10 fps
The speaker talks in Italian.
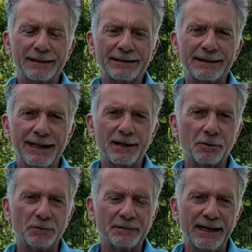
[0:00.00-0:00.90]
da
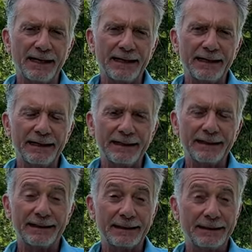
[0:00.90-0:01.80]
raccontare,
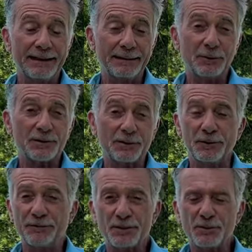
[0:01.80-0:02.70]

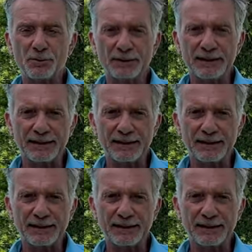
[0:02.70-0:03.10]
emozioni vissute, è